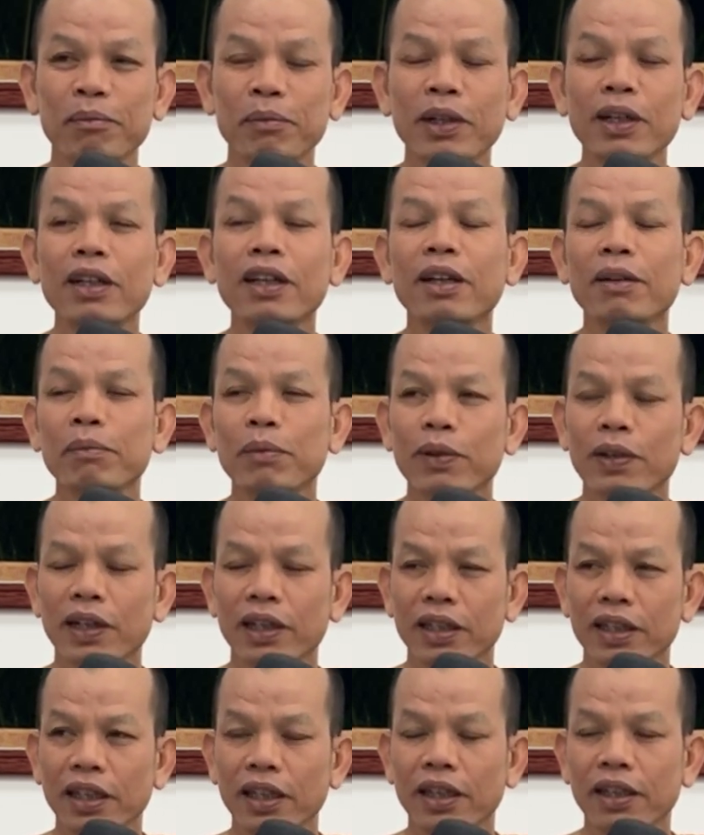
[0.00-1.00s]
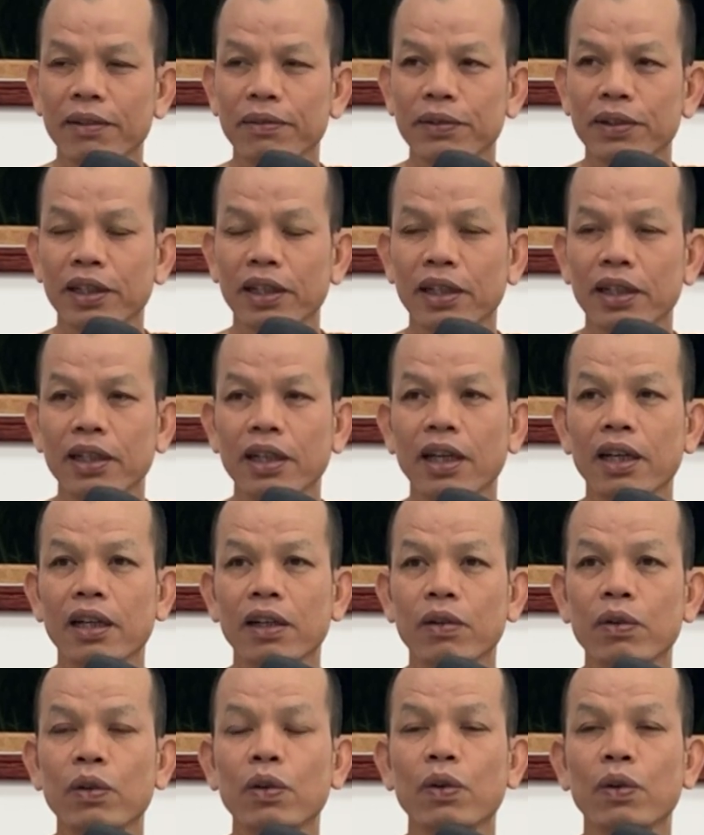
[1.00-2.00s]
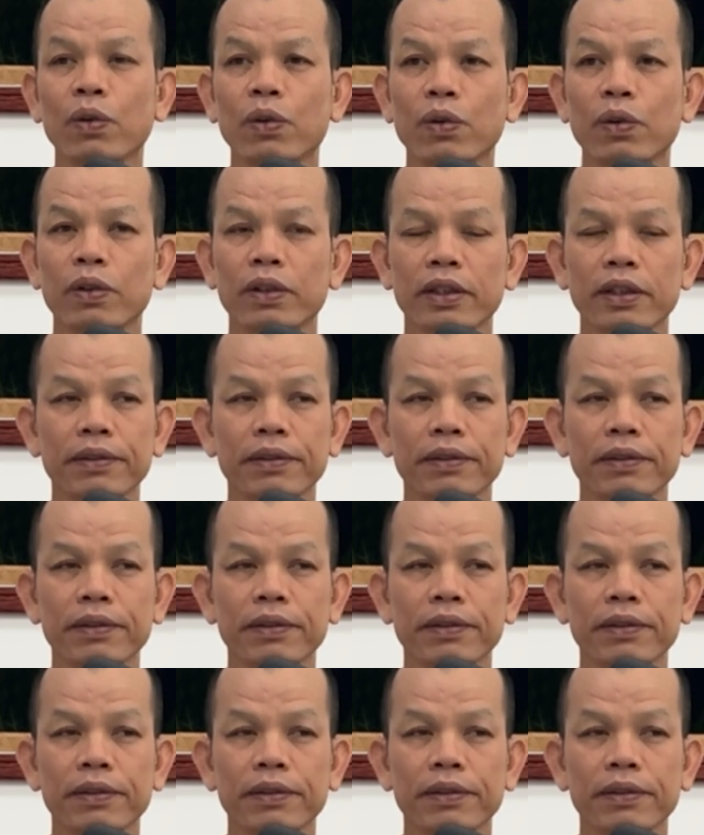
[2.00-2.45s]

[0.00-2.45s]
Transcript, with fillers: เป็นเรื่องปกติมันนี่เรื่องของโลก